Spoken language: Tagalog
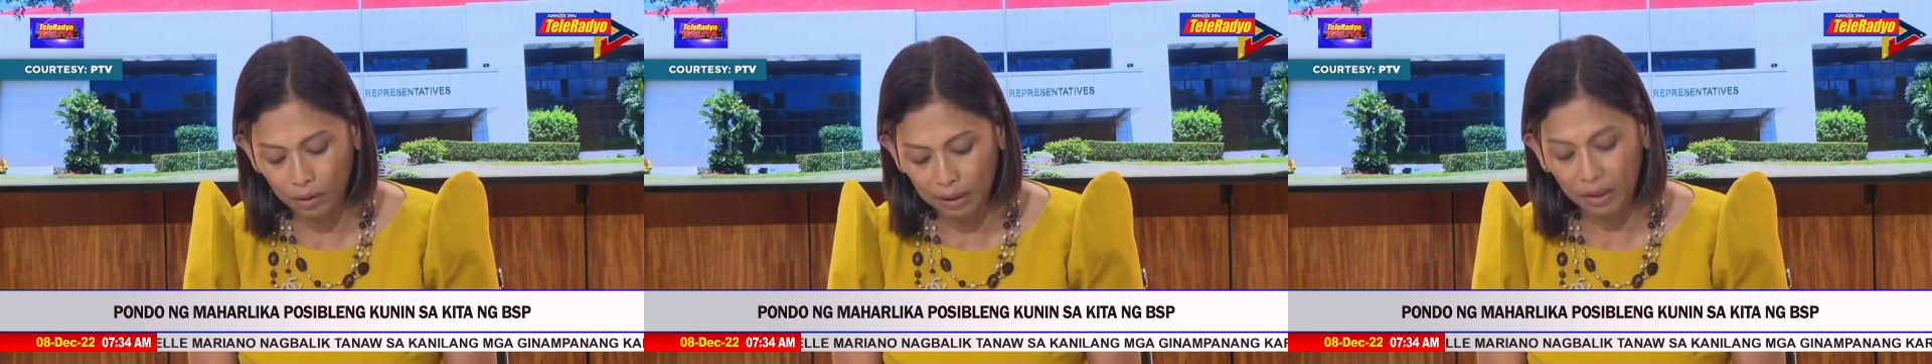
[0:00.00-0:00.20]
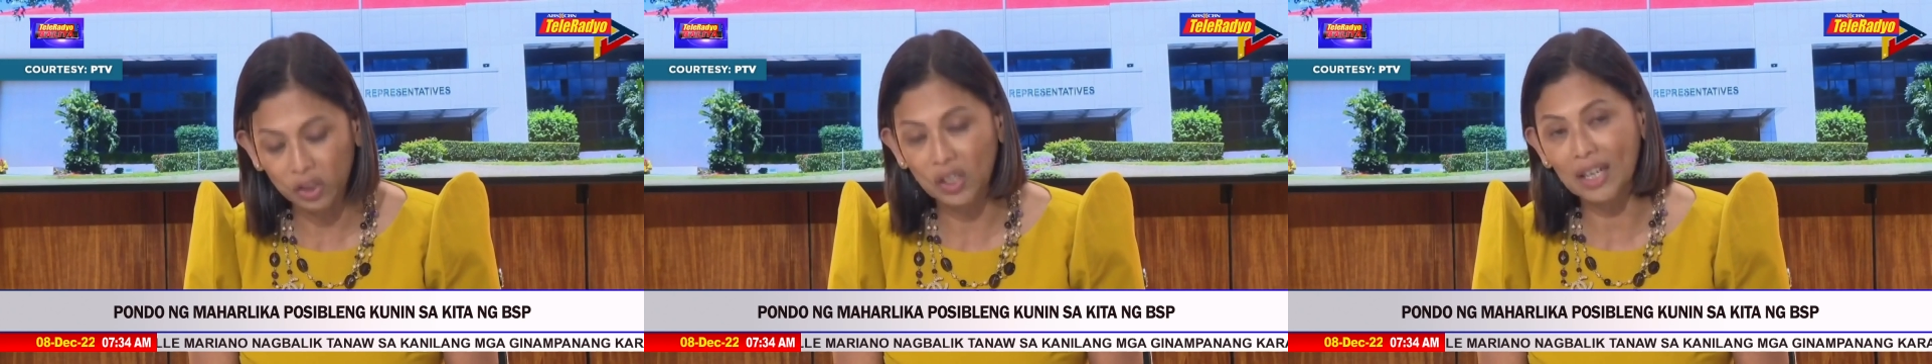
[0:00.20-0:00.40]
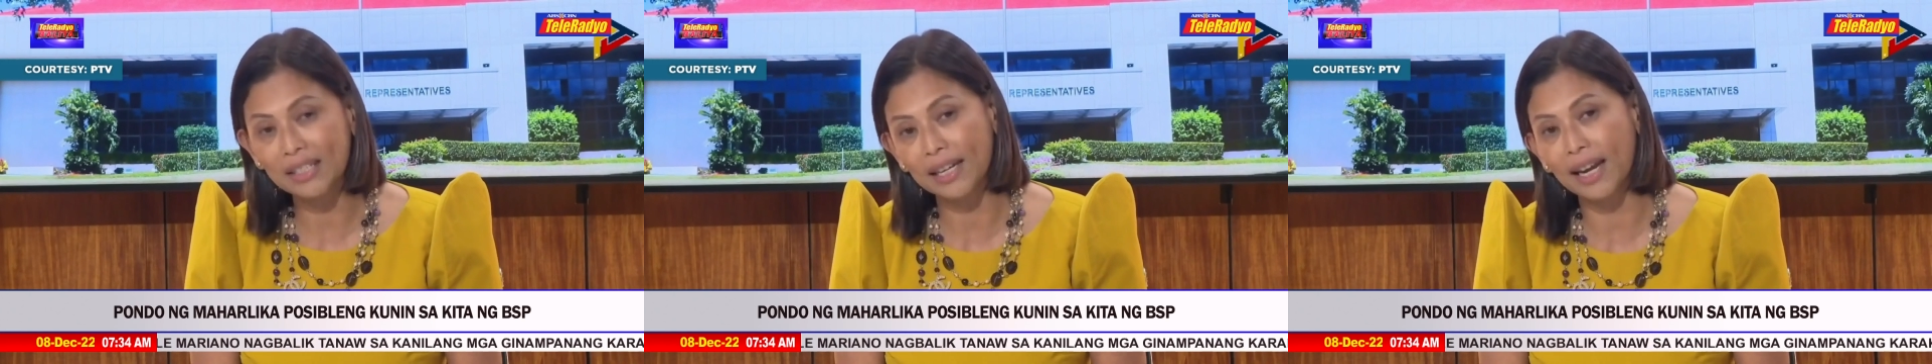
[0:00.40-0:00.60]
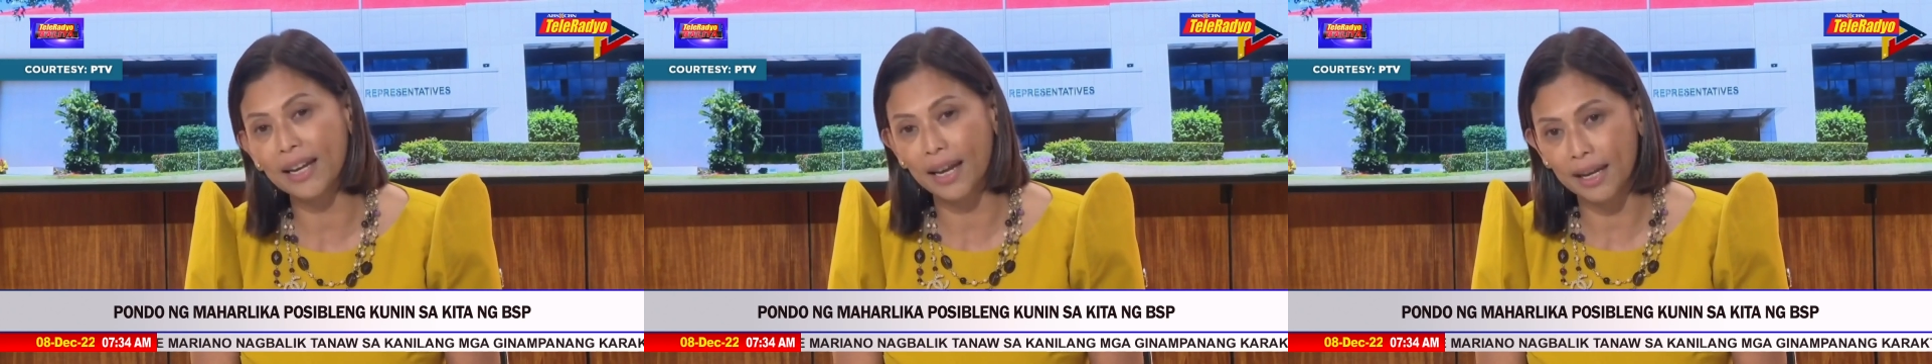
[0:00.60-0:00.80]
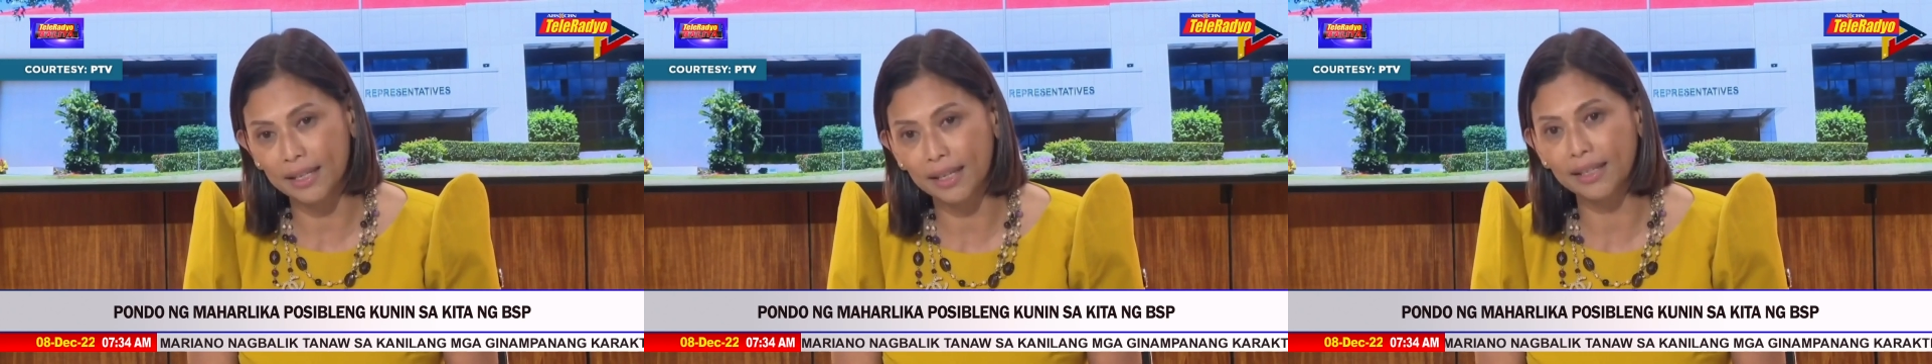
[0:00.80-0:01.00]
ng
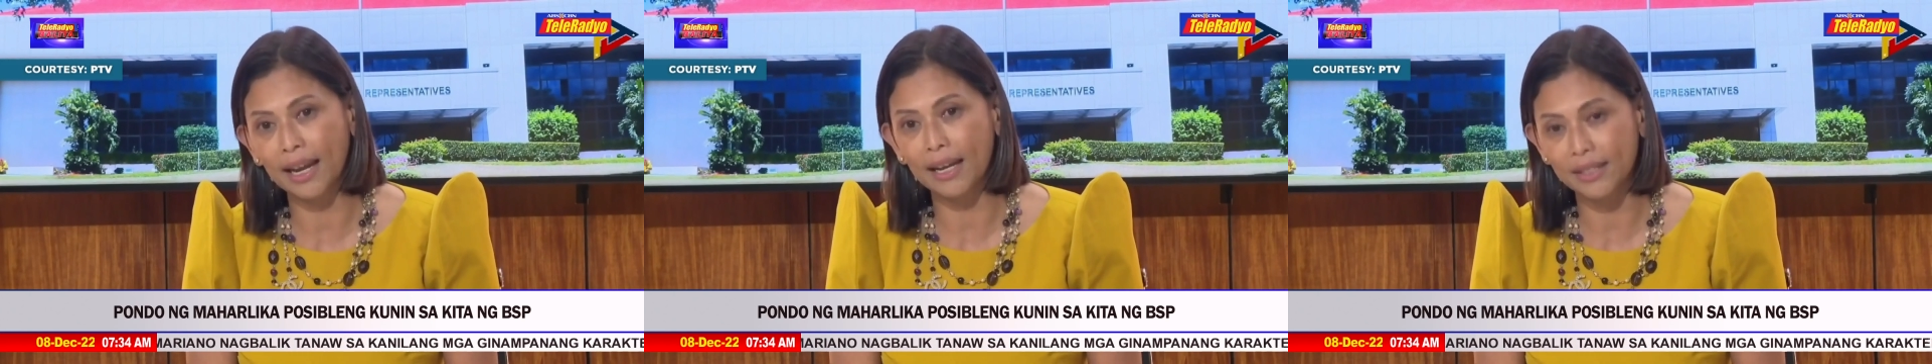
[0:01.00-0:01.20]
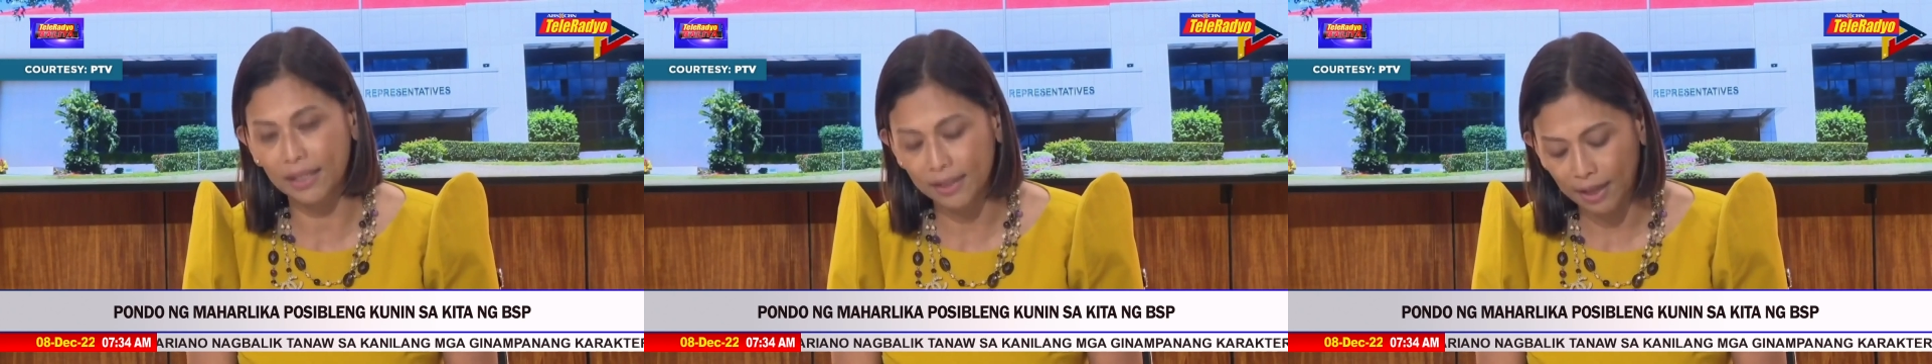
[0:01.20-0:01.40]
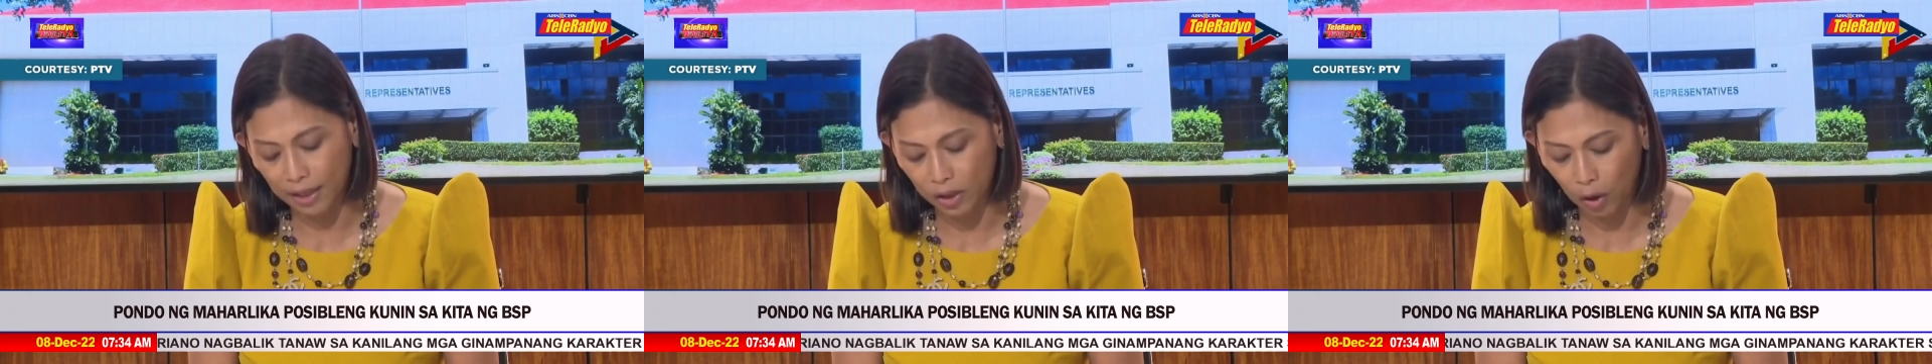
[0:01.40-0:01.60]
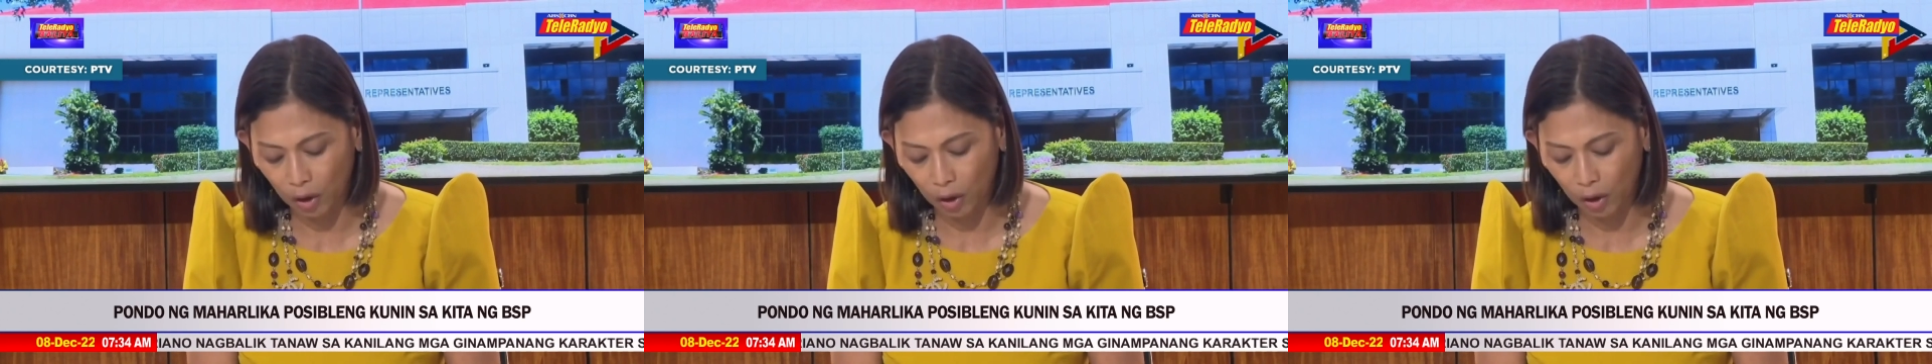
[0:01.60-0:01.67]
GSIS at SSS